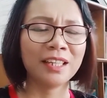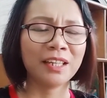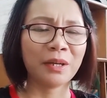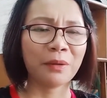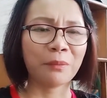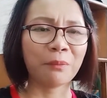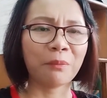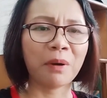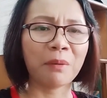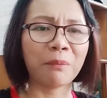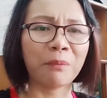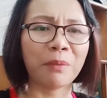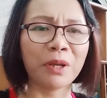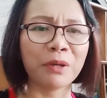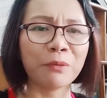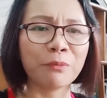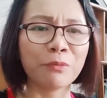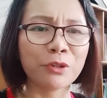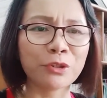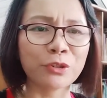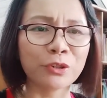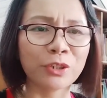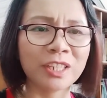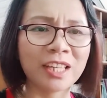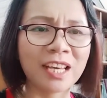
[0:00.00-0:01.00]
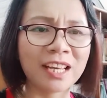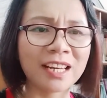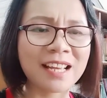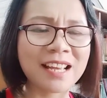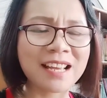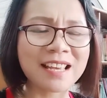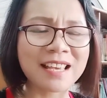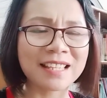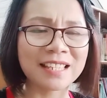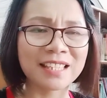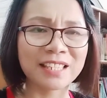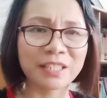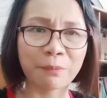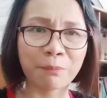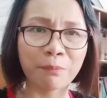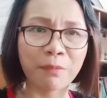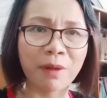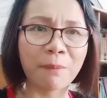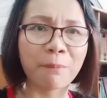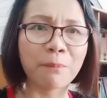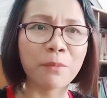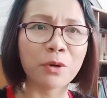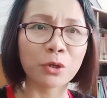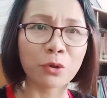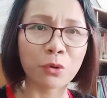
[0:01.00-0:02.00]
Bapak Ibu Saudara,
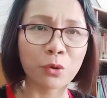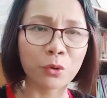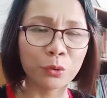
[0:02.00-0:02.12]
sebab Roh